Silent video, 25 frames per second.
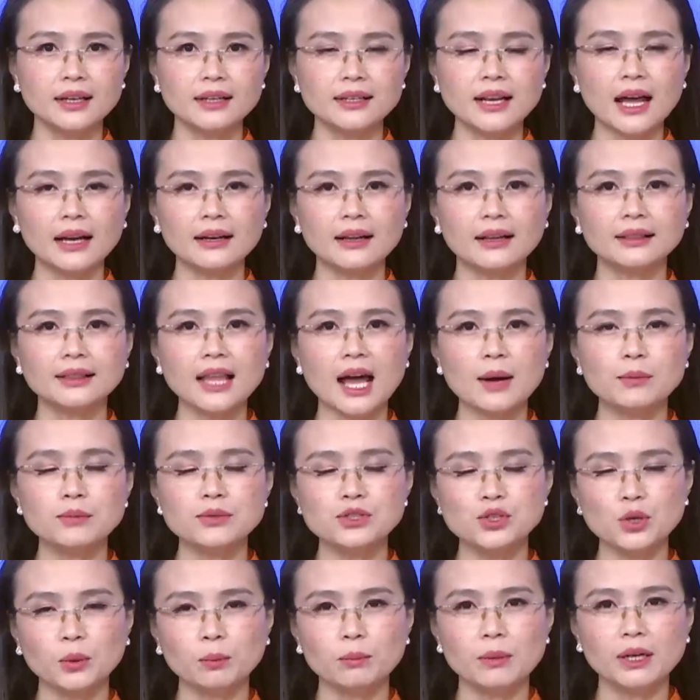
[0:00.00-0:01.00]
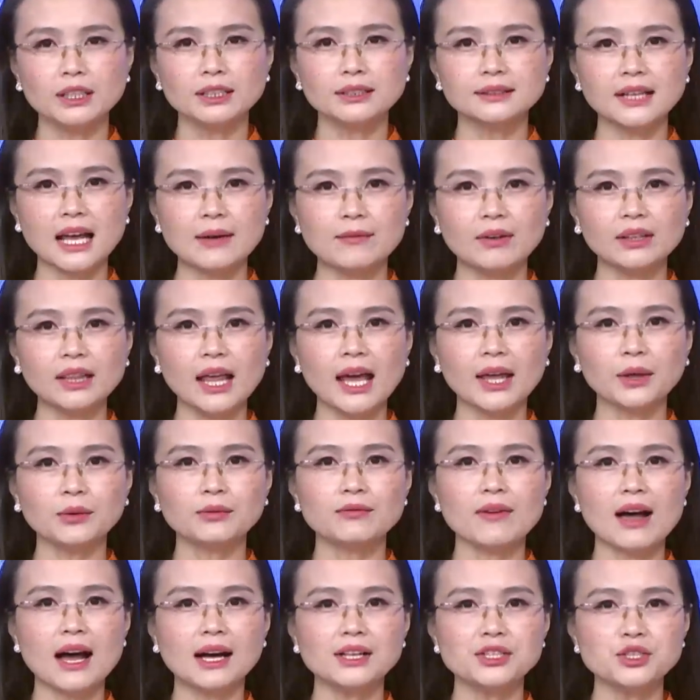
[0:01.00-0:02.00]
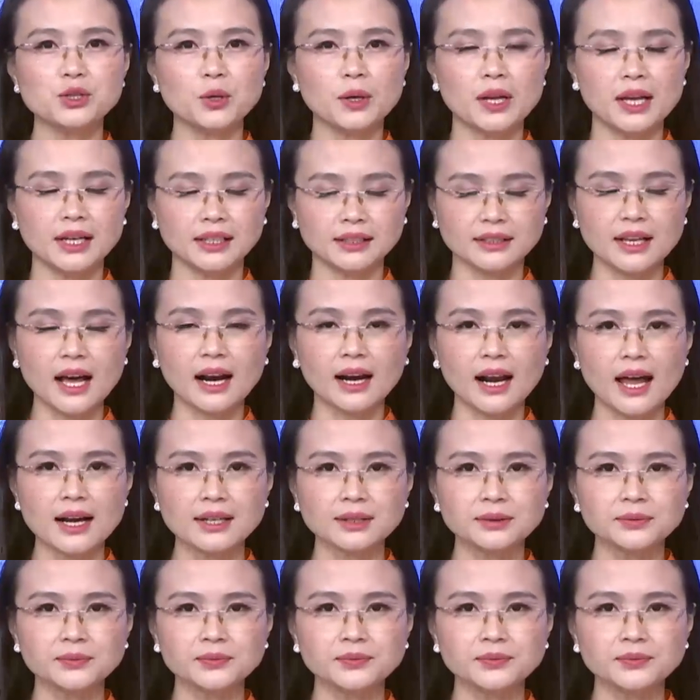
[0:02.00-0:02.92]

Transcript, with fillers: đã đến thăm chúc mừng Đài Phát thanh và Truyền hình Đắk Lắk.